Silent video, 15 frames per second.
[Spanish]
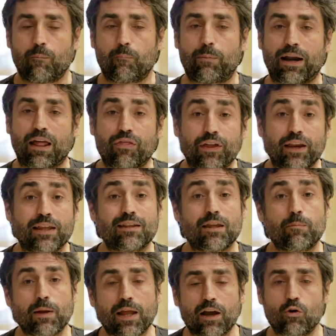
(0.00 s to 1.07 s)
Para hacer
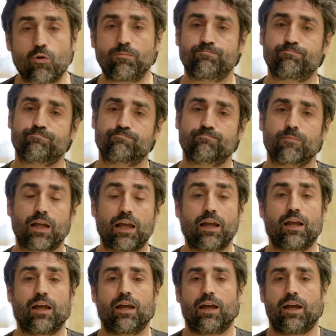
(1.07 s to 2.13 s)
este pliego
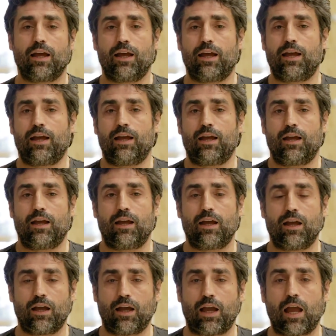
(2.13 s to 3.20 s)

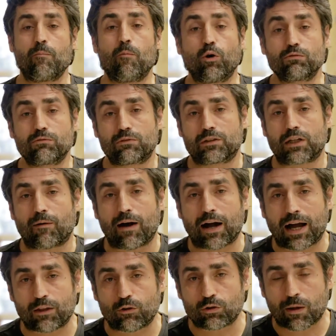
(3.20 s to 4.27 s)
eh, hemos
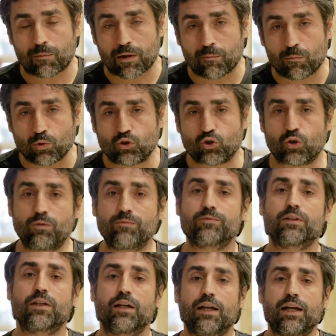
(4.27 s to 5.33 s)
trabajado también mucho
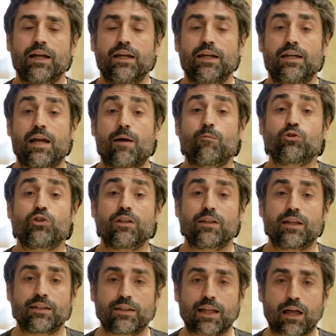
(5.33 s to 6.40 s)
y hemos
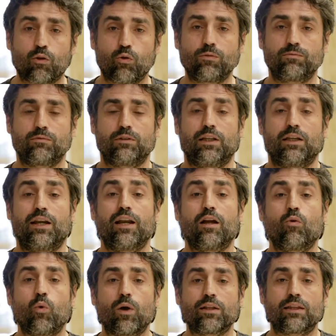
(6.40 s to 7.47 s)
intentado tener
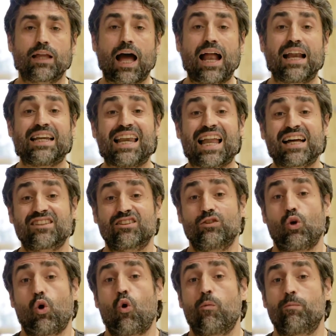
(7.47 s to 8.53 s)
en cuenta las
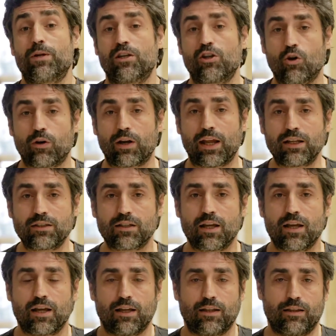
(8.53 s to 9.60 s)
opiniones
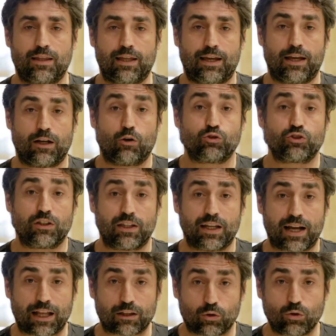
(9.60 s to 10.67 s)
de los
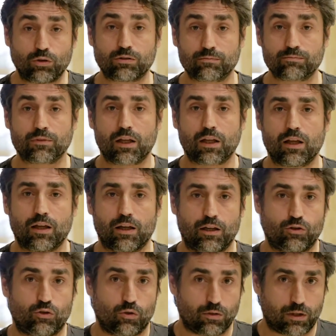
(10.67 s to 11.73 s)
sindicatos,
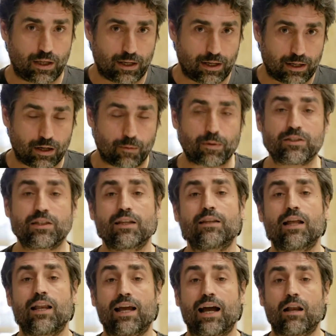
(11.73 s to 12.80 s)
que son quienes
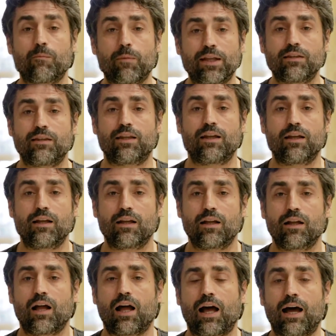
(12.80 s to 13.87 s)
representan legalmente
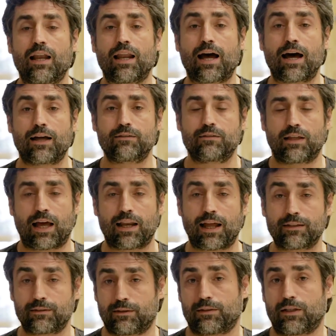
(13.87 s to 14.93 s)
a
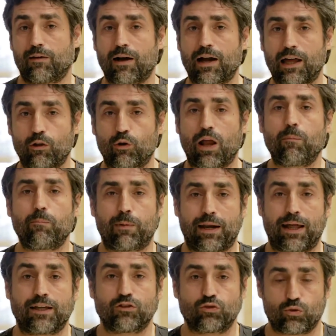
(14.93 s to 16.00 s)
las, trabajadoras,
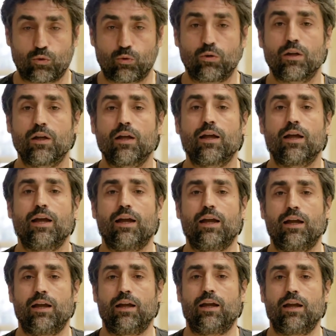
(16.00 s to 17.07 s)
para eso
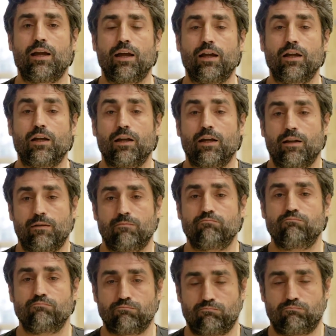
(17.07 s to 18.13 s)
eh,
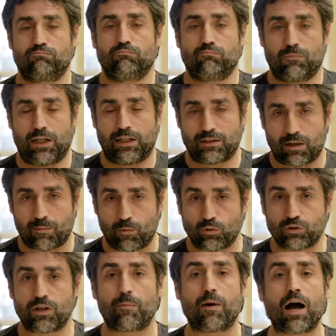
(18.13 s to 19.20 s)
les
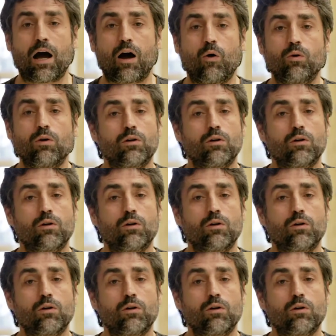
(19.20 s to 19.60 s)
hemos llamado,